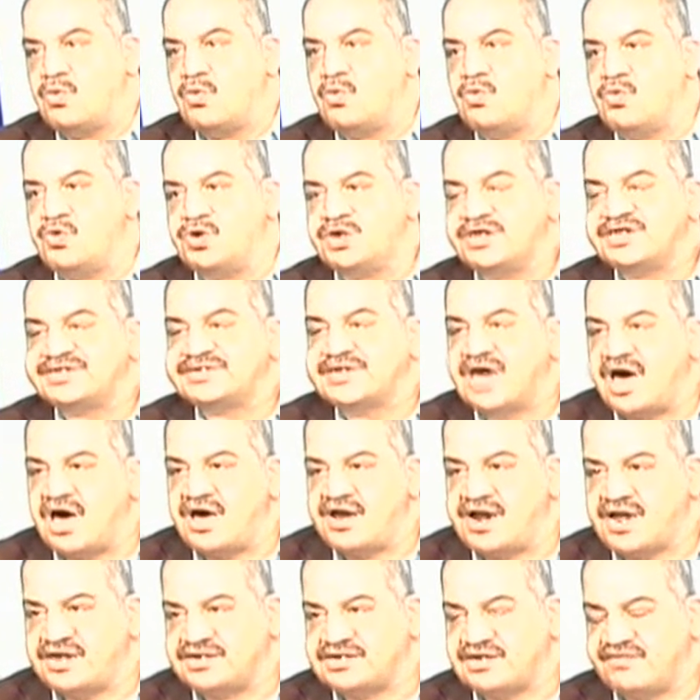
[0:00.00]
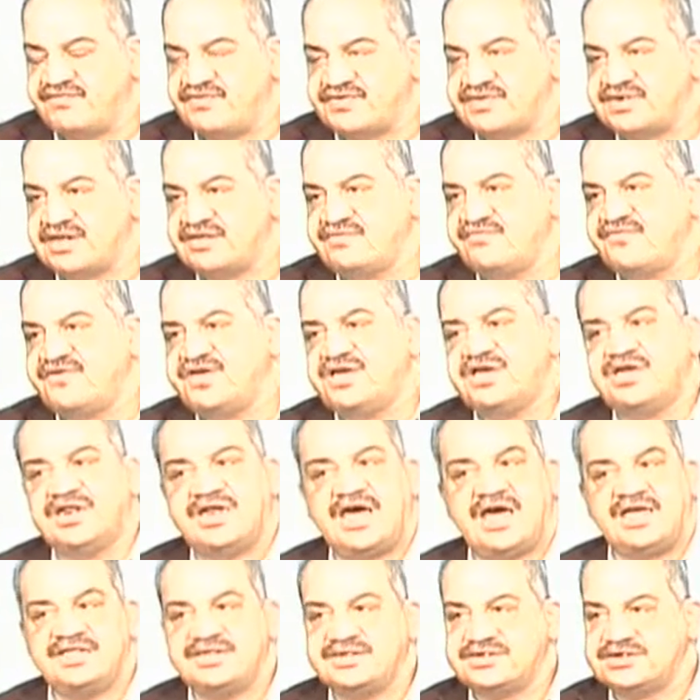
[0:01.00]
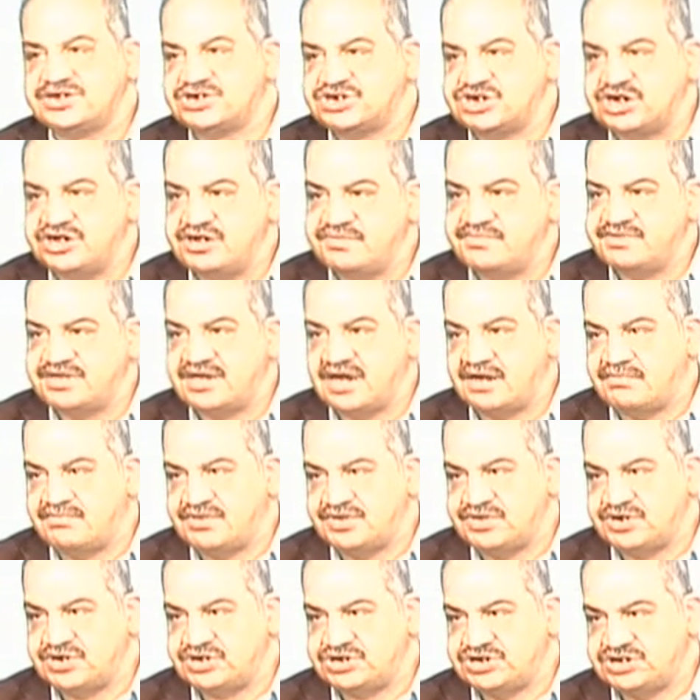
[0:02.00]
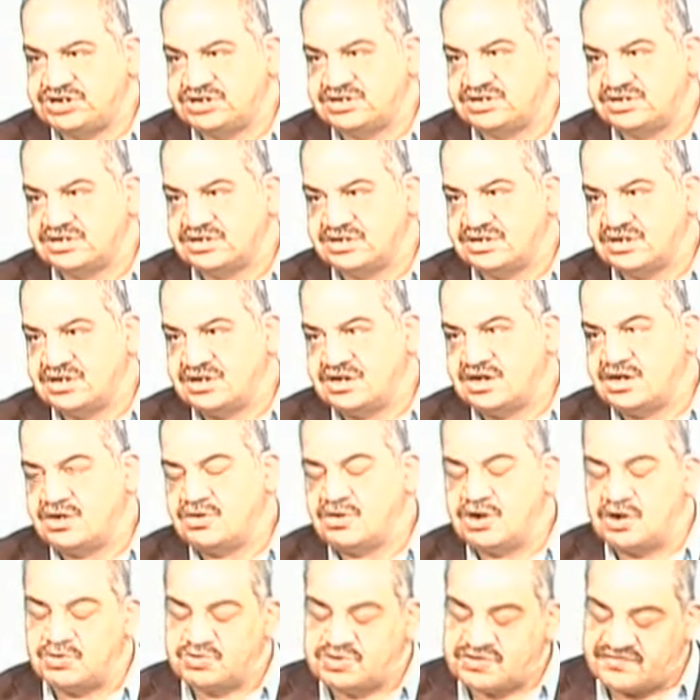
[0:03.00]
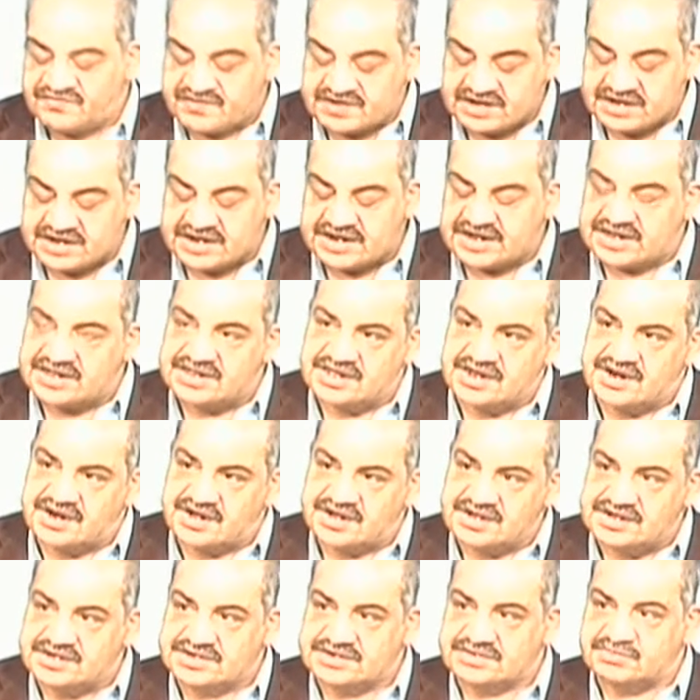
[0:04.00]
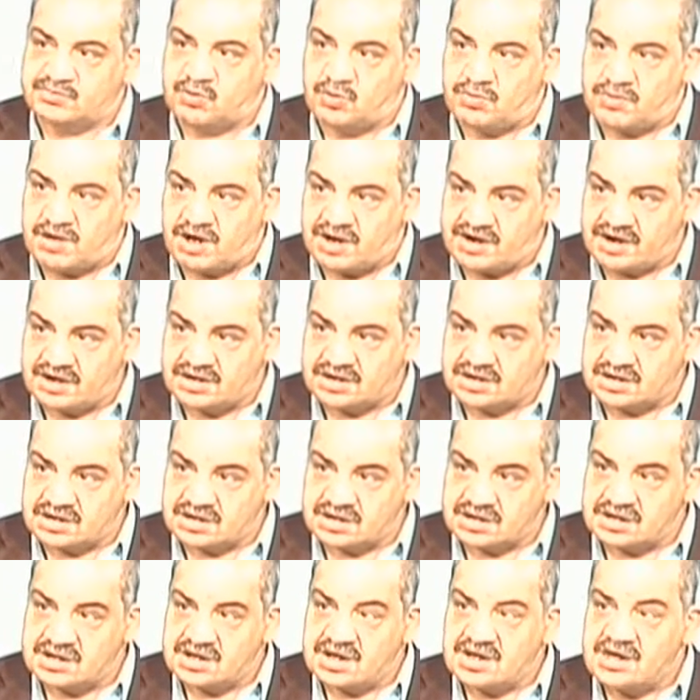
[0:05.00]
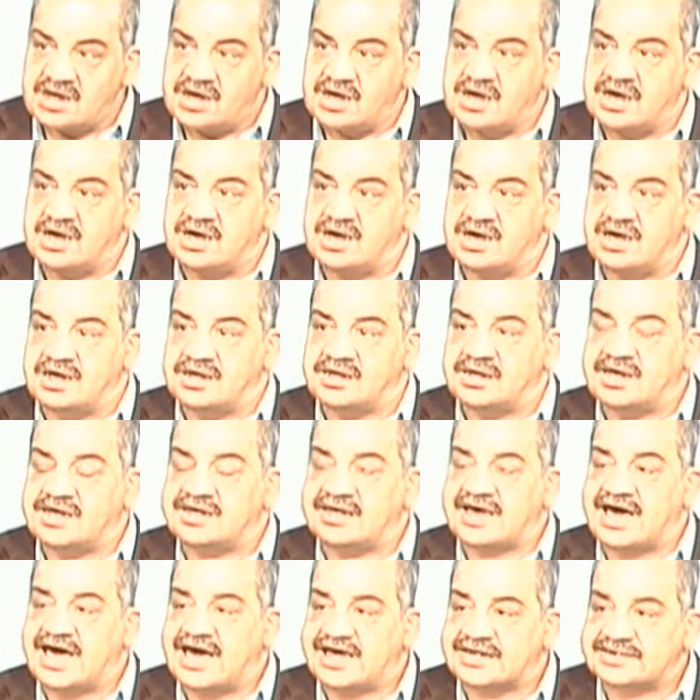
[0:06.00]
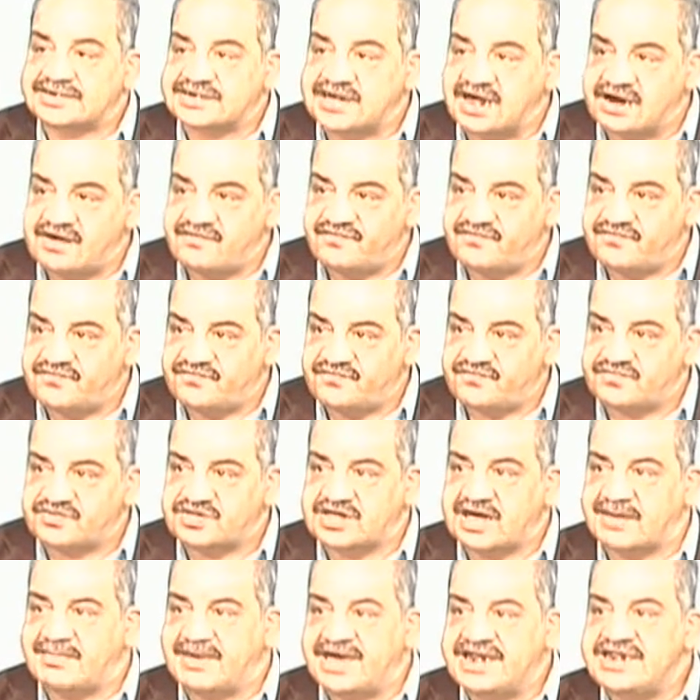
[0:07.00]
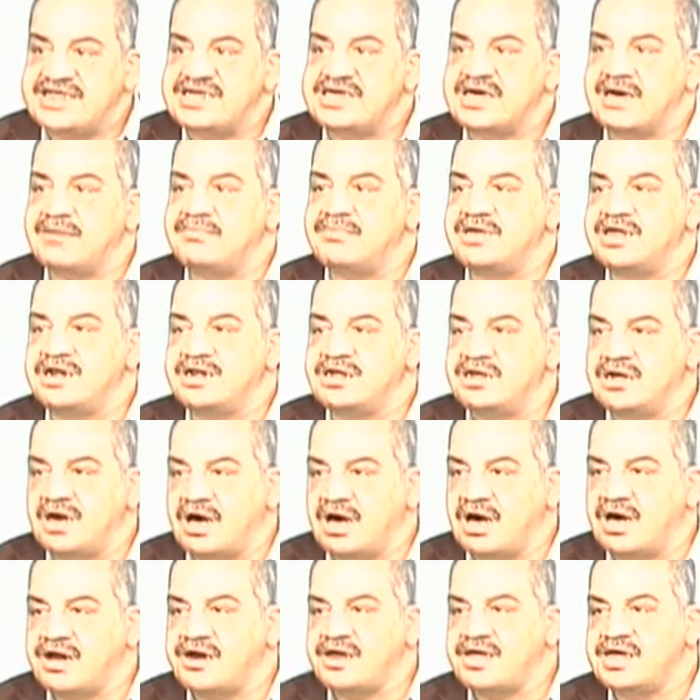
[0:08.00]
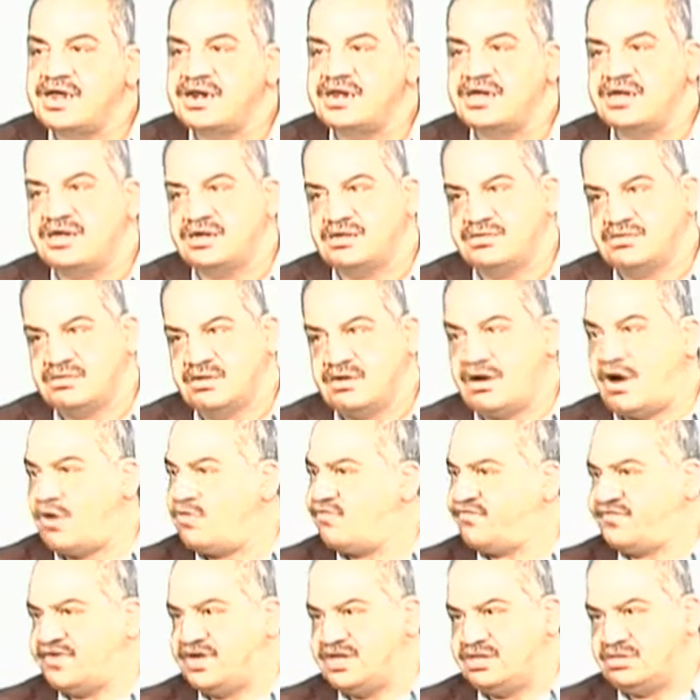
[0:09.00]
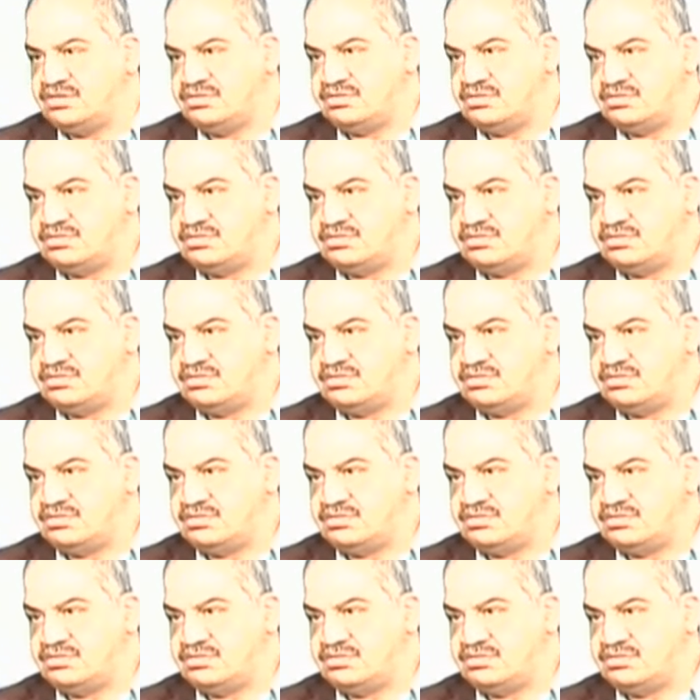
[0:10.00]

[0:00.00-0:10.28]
وظهر هذا الفساد في الحادث الشهير بتاع البدرشين لو تفتكري ان الرئيس مبارك آه، صرف 8 مليار جنيه راحوا فين